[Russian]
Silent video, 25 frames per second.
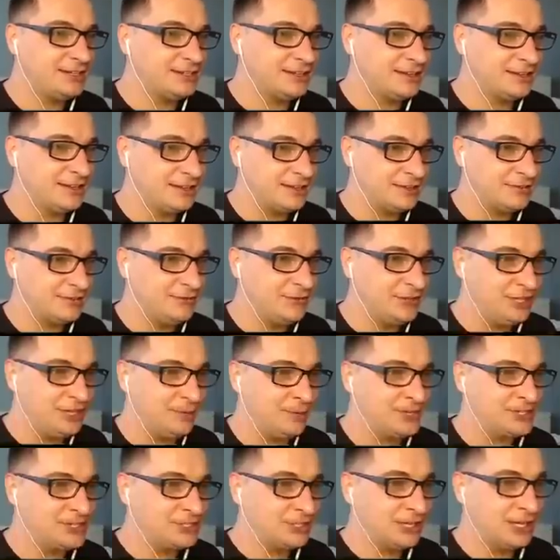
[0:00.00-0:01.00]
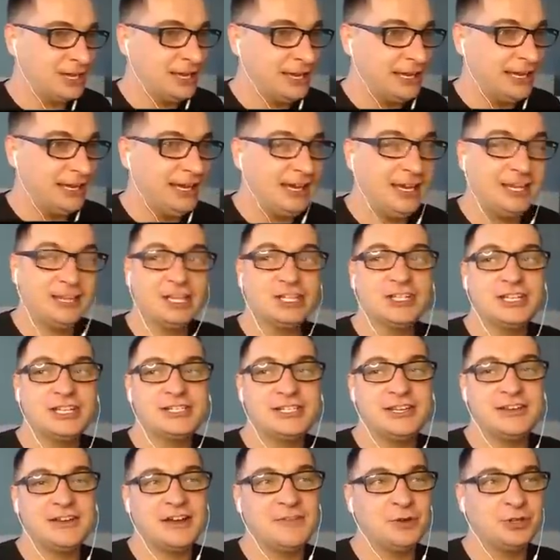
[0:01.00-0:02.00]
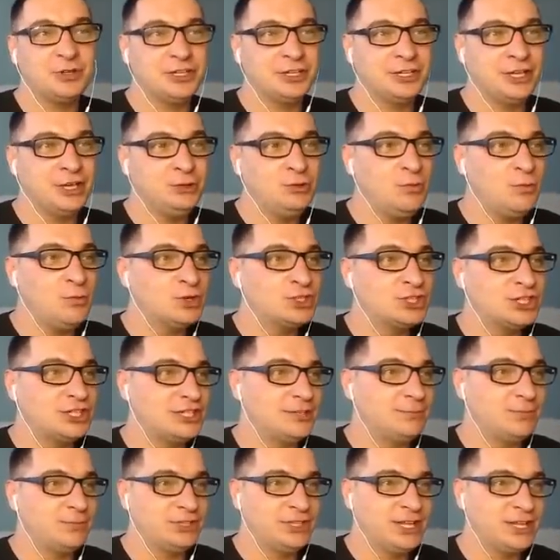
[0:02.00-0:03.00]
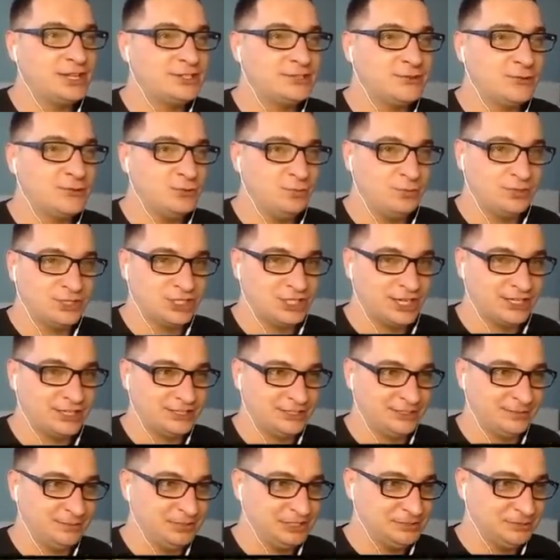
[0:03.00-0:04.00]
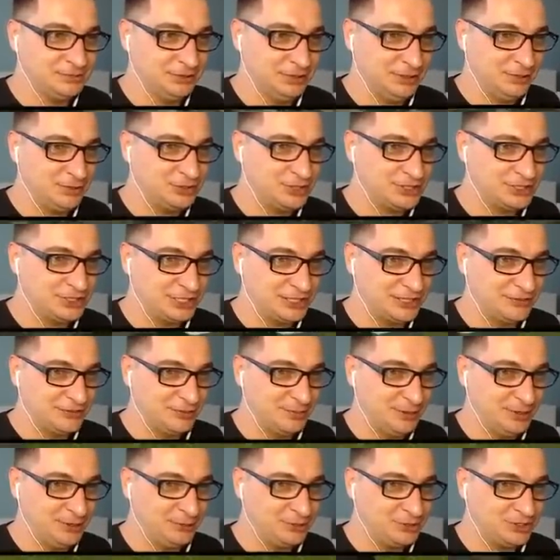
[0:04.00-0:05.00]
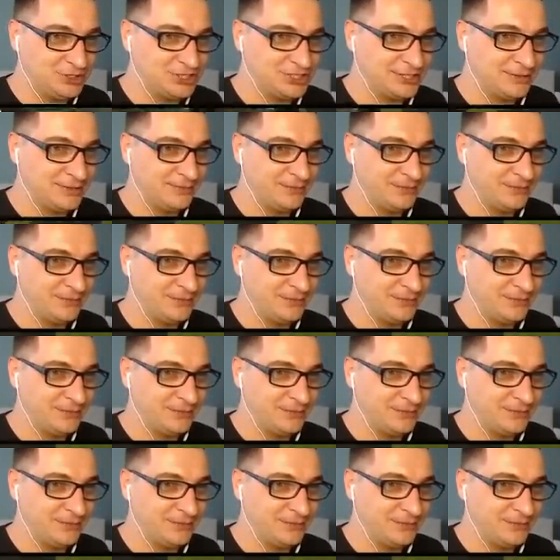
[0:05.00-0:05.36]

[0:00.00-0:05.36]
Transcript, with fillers: э, видимости. И даже если я кого-то найду, можете пытаться убежать. Посмотрим, что с этого получится.